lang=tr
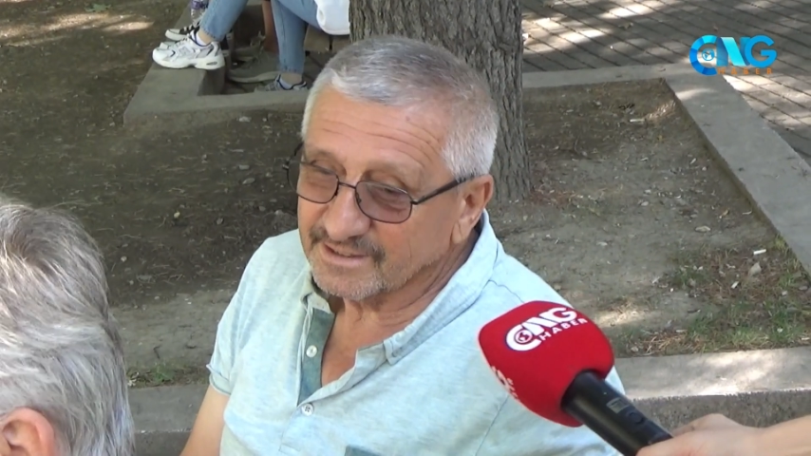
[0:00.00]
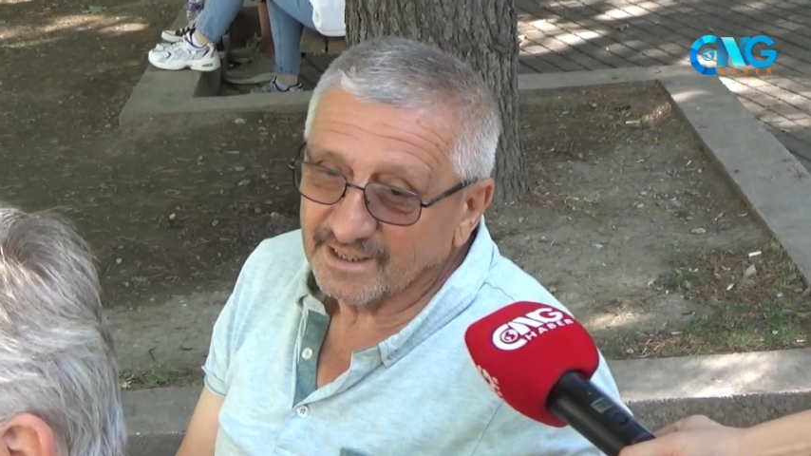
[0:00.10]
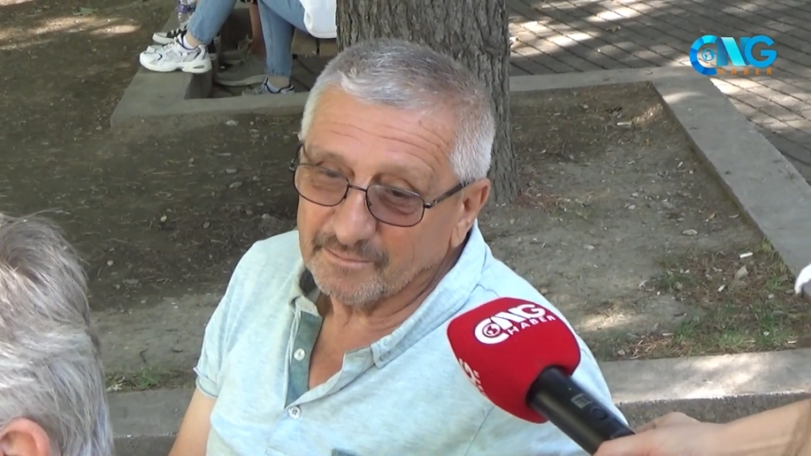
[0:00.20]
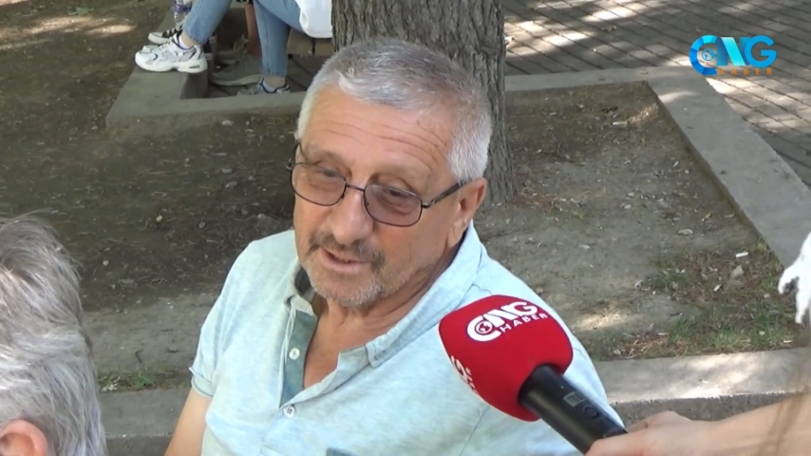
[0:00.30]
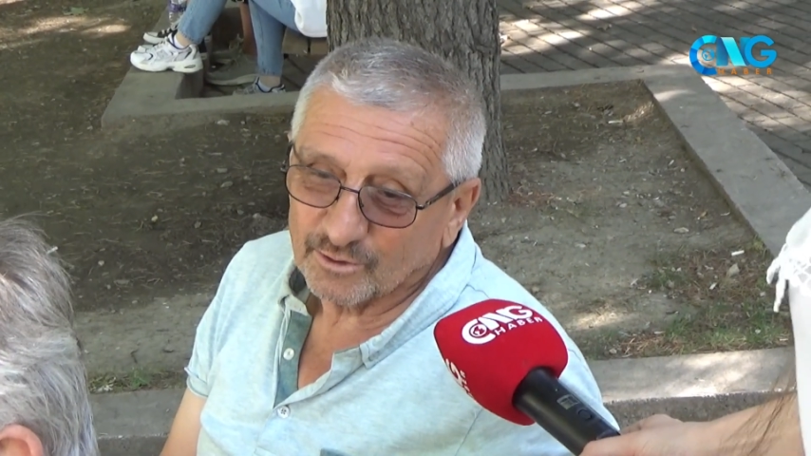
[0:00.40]

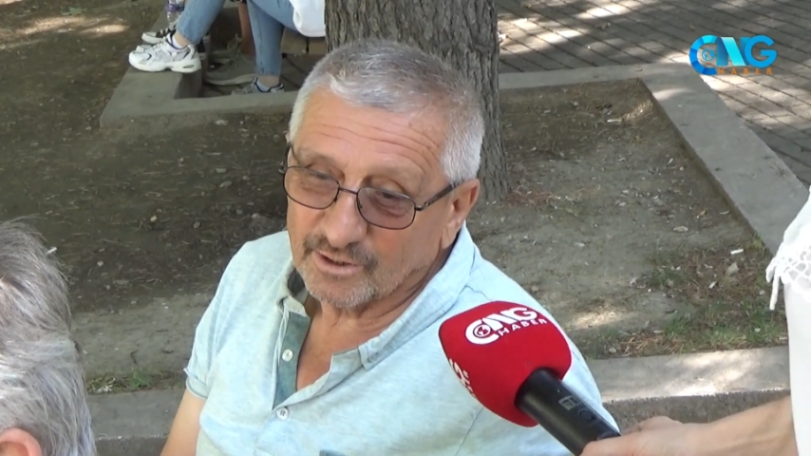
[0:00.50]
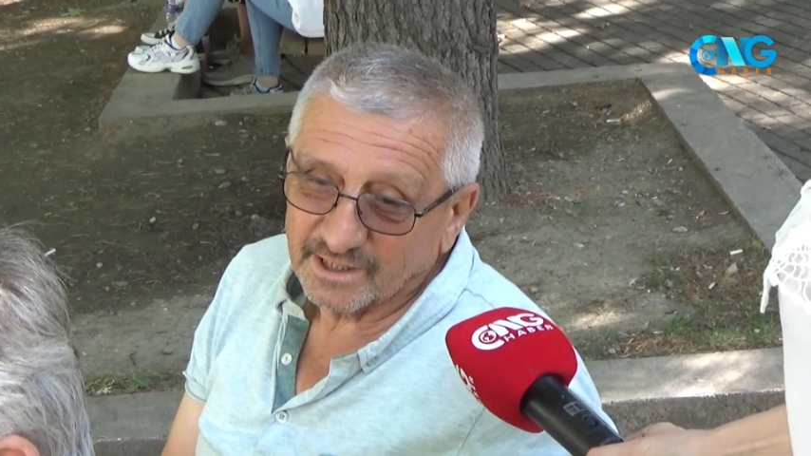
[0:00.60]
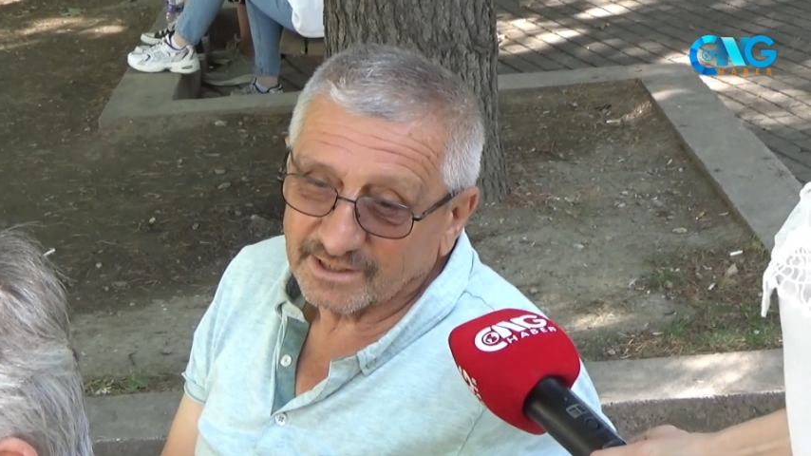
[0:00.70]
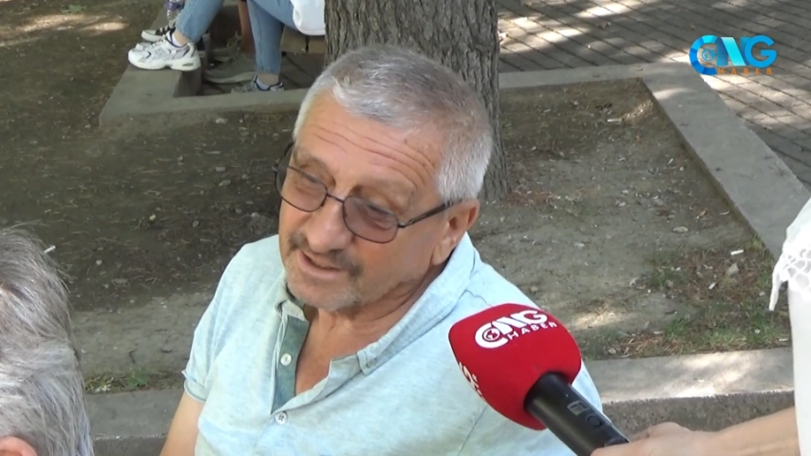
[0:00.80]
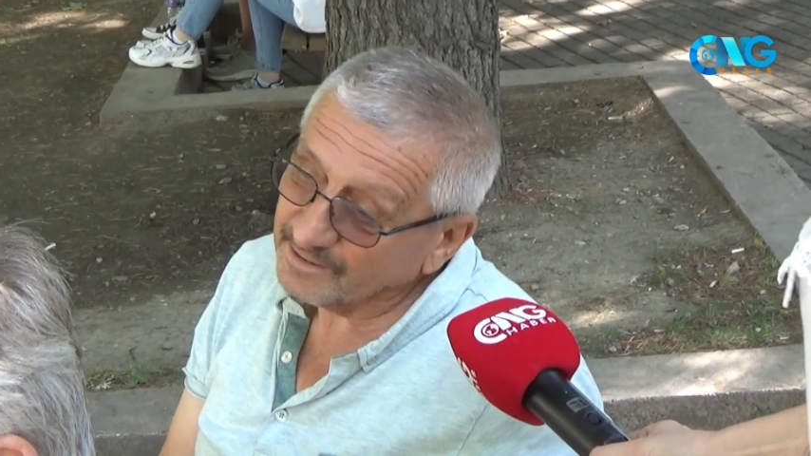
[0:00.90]
Rahmet
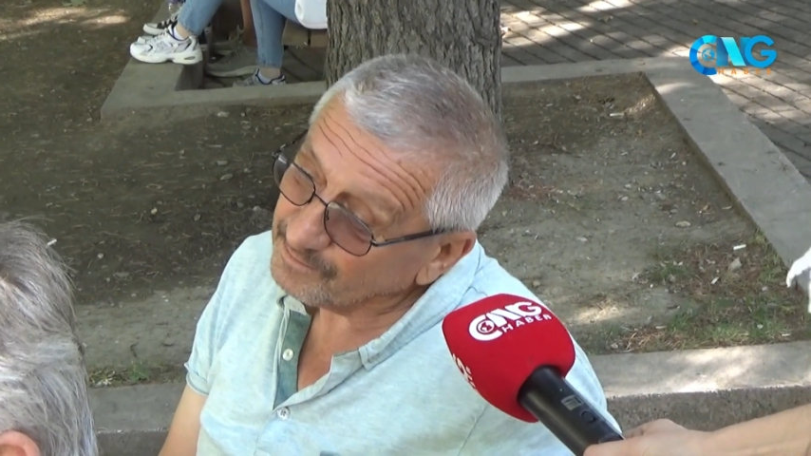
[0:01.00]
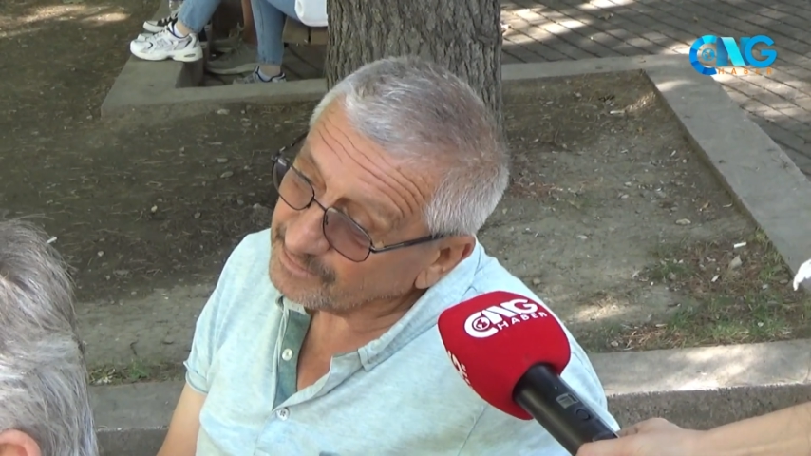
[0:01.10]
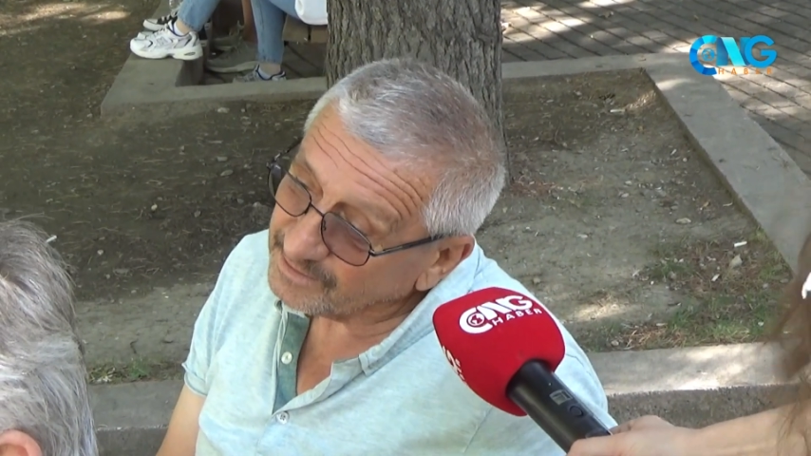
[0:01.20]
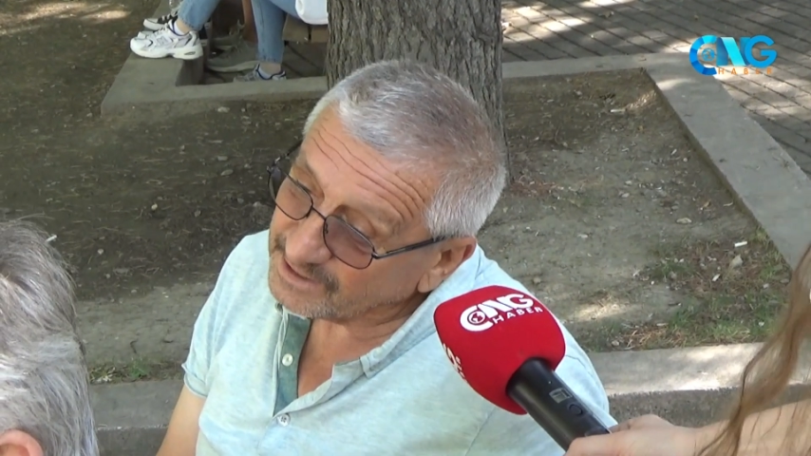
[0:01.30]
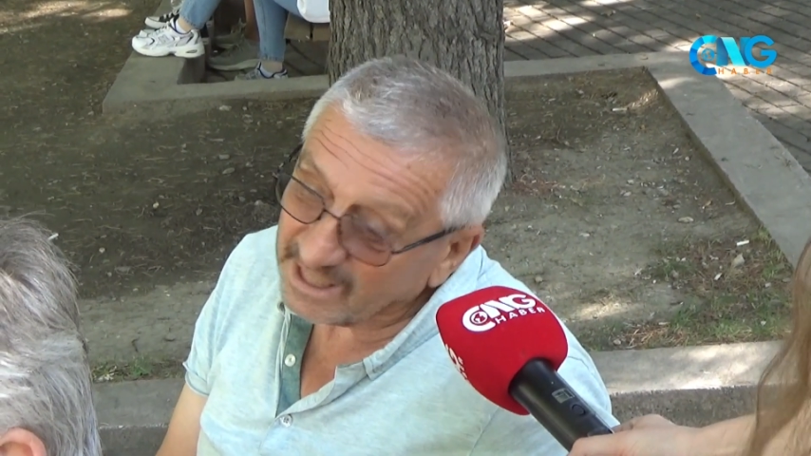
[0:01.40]
olasın.
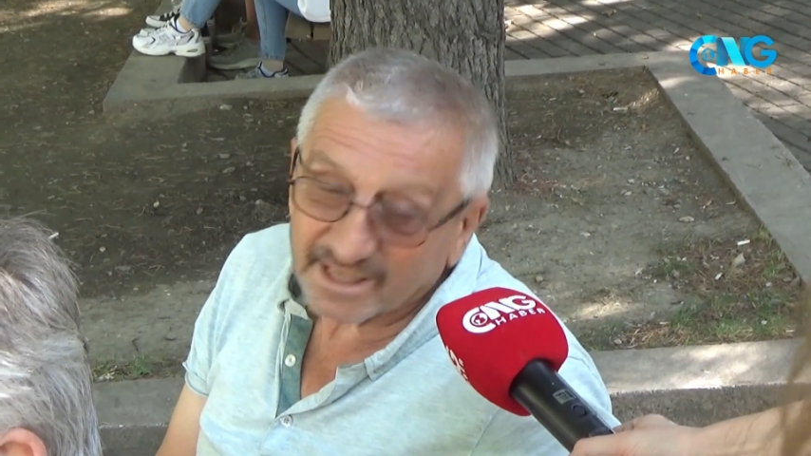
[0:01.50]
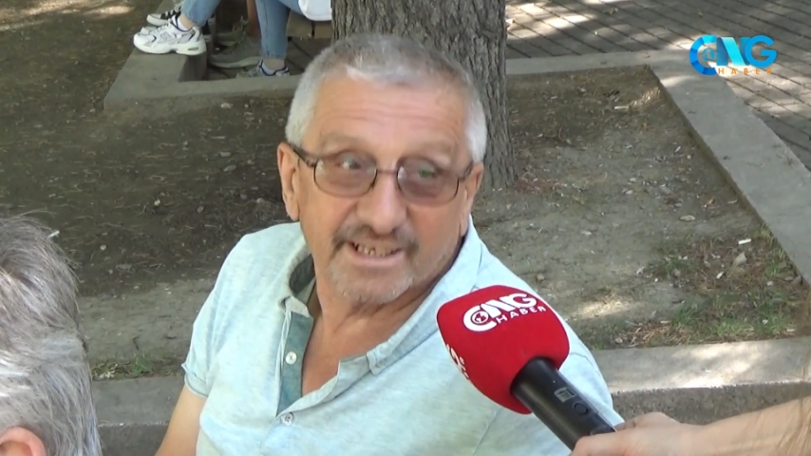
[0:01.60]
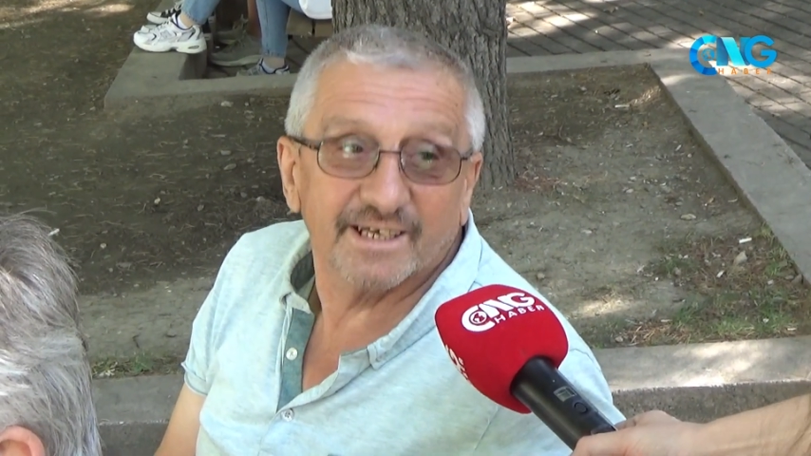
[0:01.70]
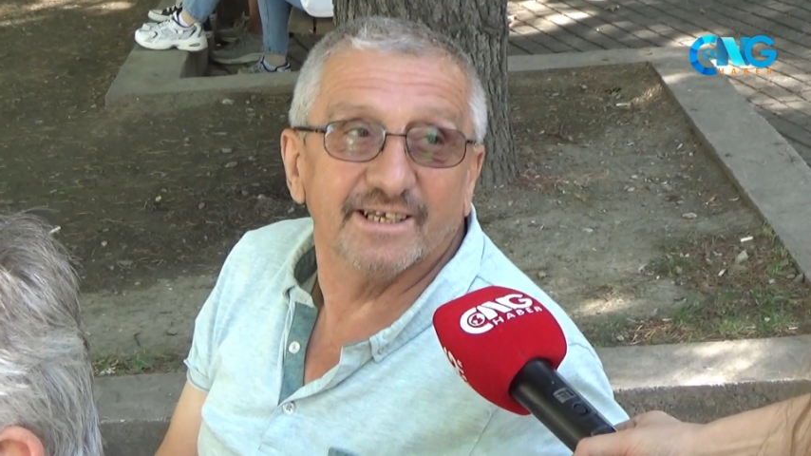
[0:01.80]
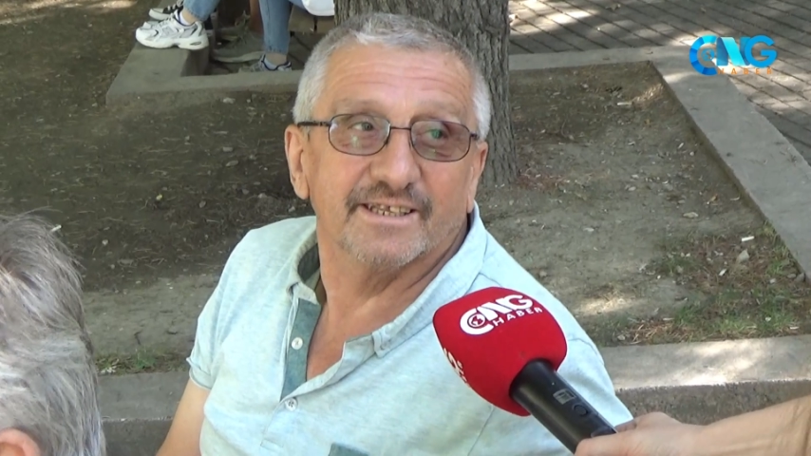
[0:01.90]

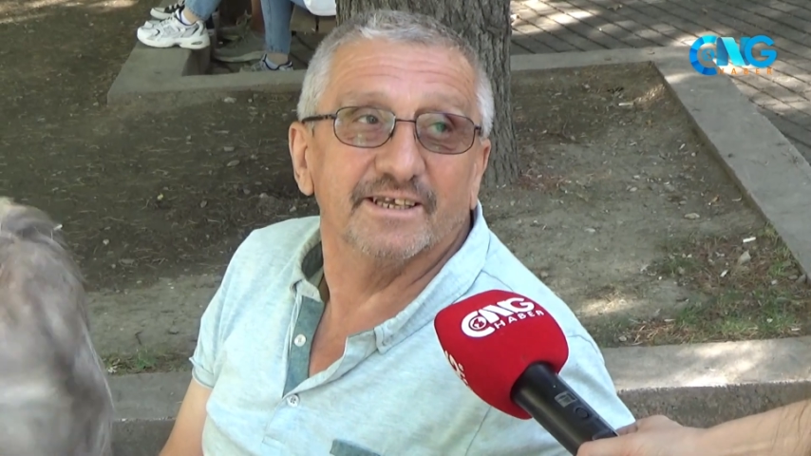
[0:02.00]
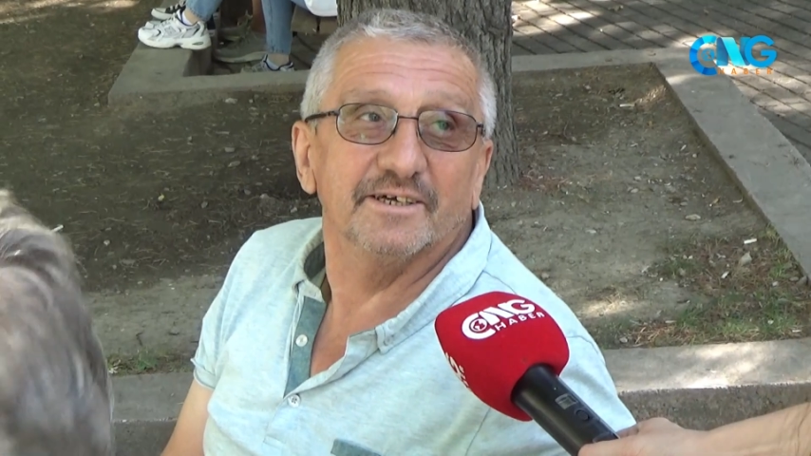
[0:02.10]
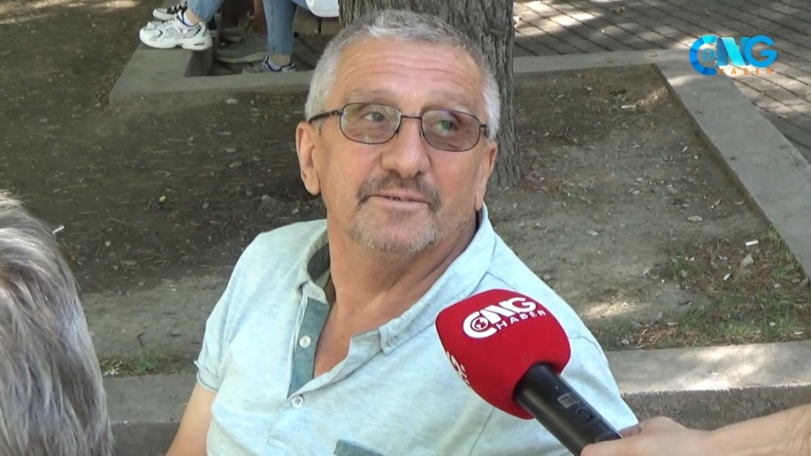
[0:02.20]
Çekti gitti.